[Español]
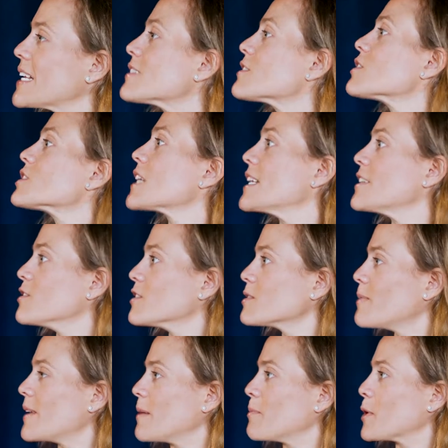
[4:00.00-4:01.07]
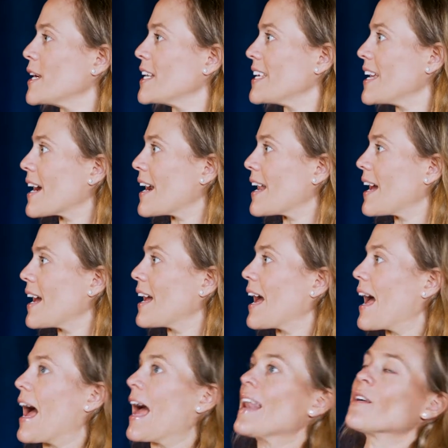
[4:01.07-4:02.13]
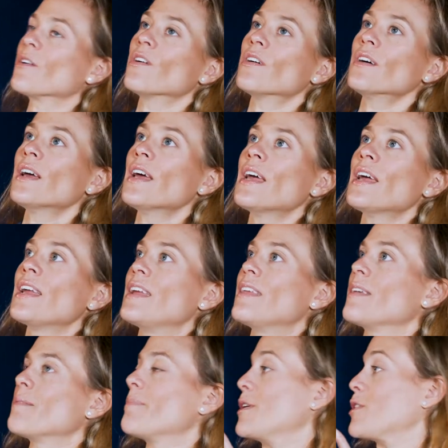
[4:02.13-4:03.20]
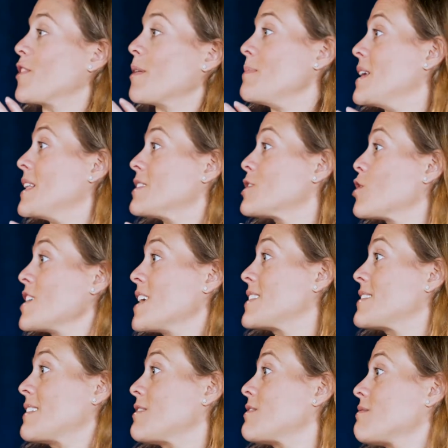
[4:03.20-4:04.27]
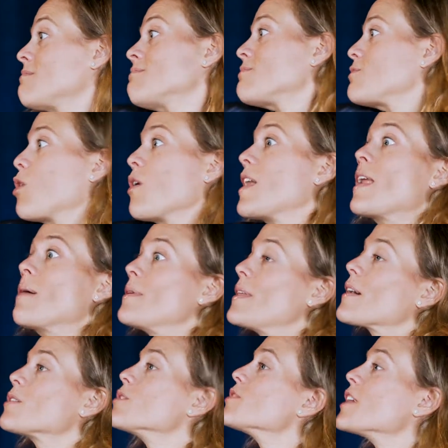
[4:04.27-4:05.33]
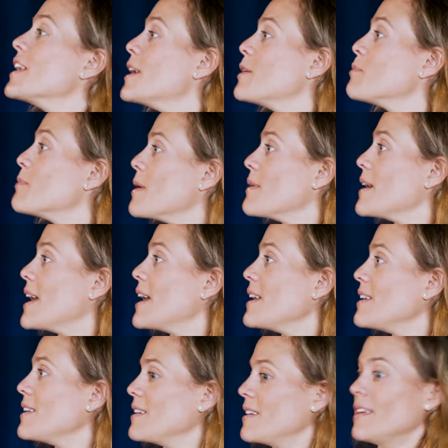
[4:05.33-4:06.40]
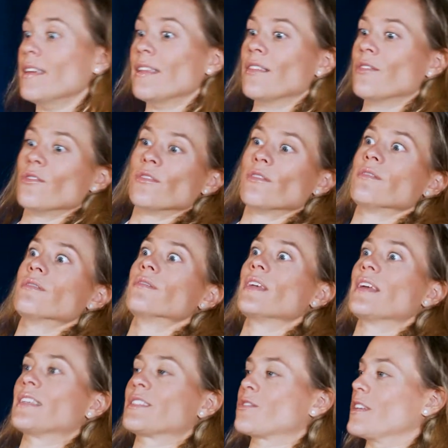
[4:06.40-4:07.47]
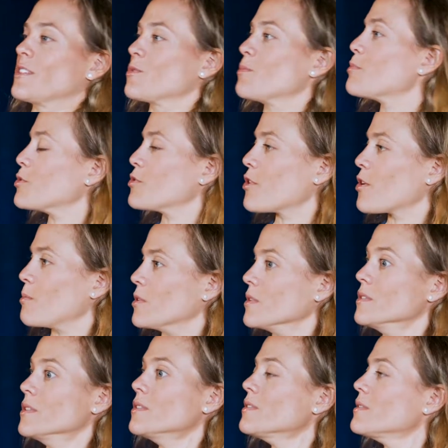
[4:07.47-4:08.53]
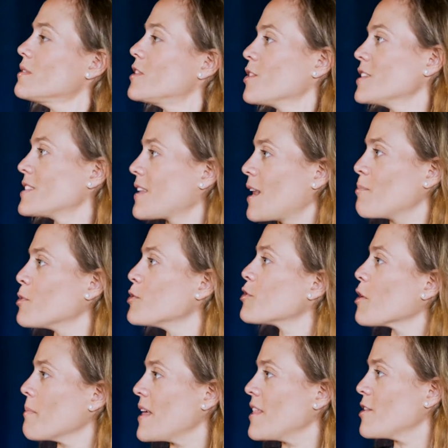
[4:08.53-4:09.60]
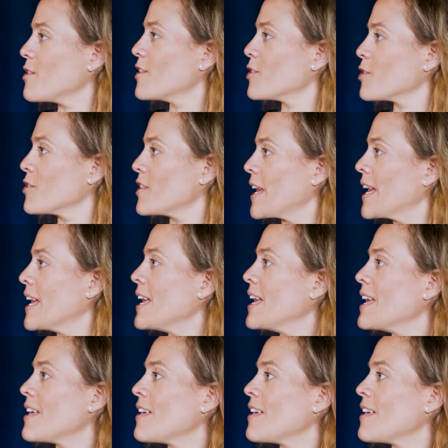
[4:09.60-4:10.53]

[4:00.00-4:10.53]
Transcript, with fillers: y tantos años para poder llegar a algo, pero también soñaste toda la vida con tener un bebé y es, es un punto como, mm, ¿dónde está el punto medio en donde